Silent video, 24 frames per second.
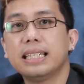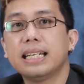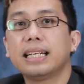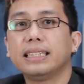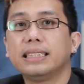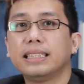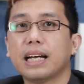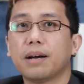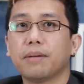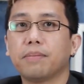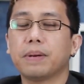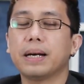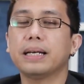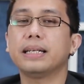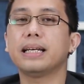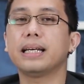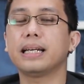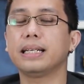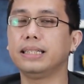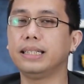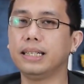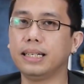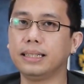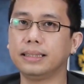Ini dari siapa?
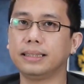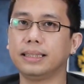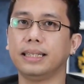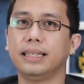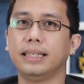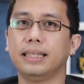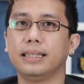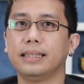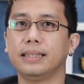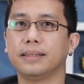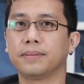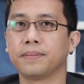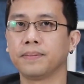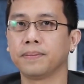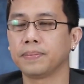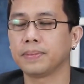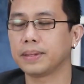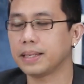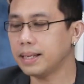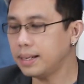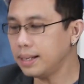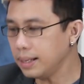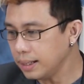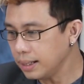Dari diri sendiri.
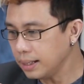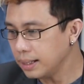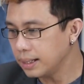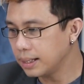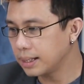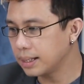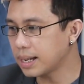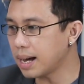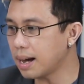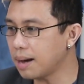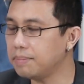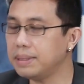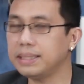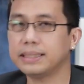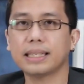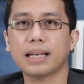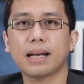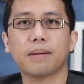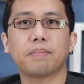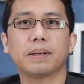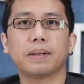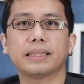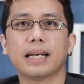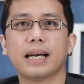Jadi nggak
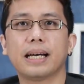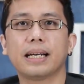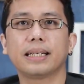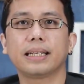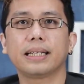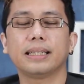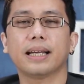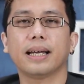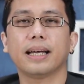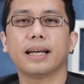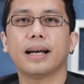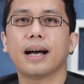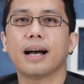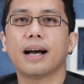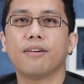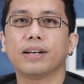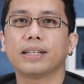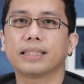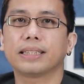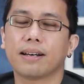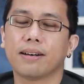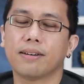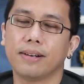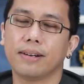bisa pasangan kita yang
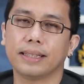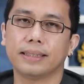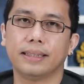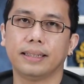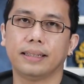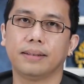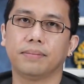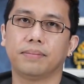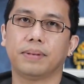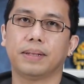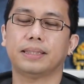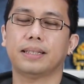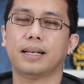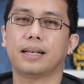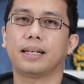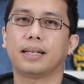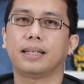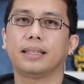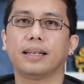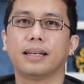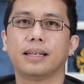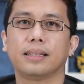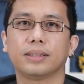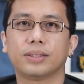ngawas-ngawasin,
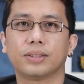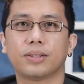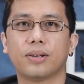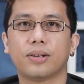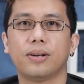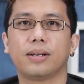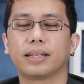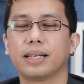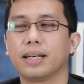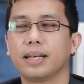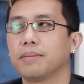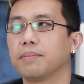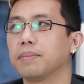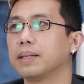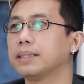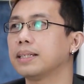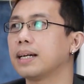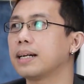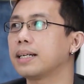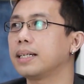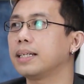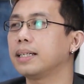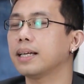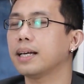pasangan kita yang stalking,
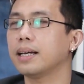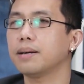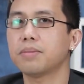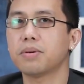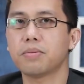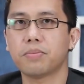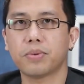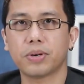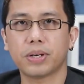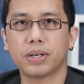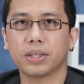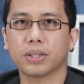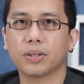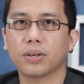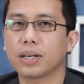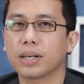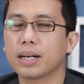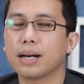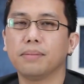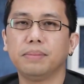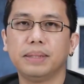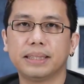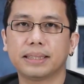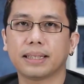pasangan kita yang
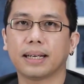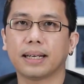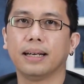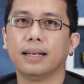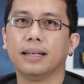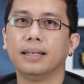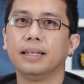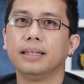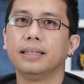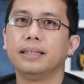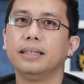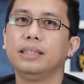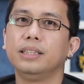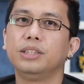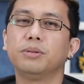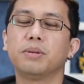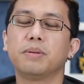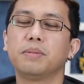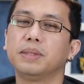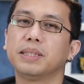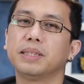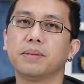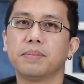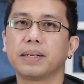memonitor, nggak bisa. Dia
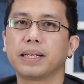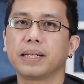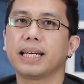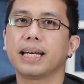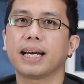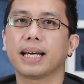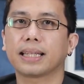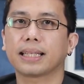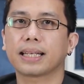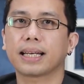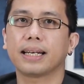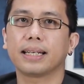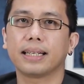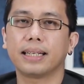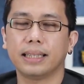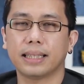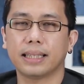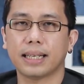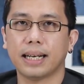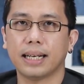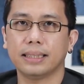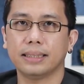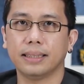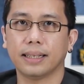cuma bisa mengingatkan
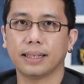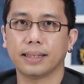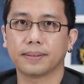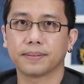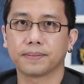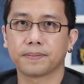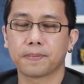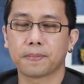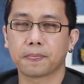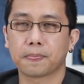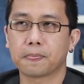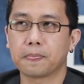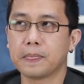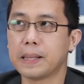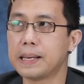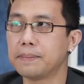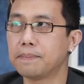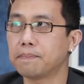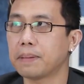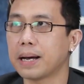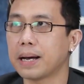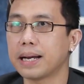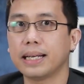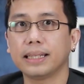kita aja
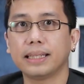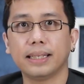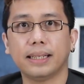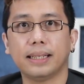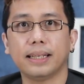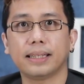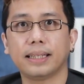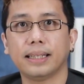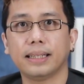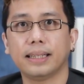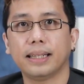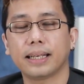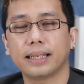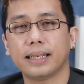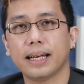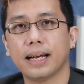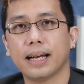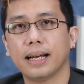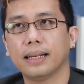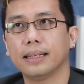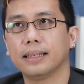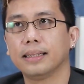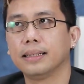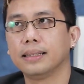di, pada titik-titik
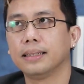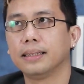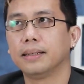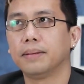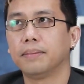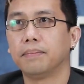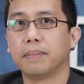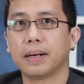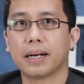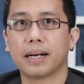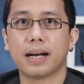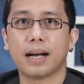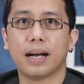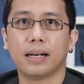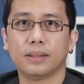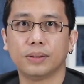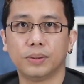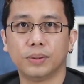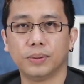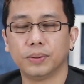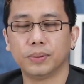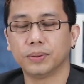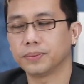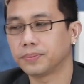yang
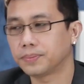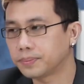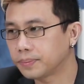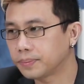mengganggu.